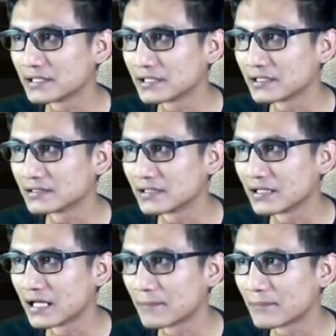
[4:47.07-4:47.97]
ke
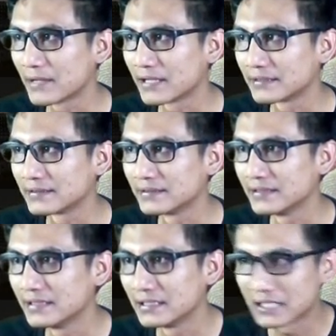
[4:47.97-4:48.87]
8
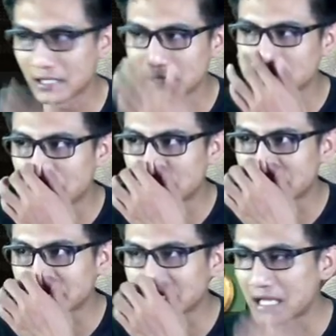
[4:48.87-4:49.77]
Nah, VIP
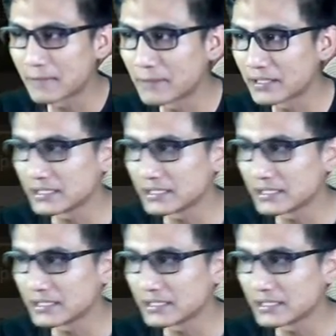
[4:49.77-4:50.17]
ke-8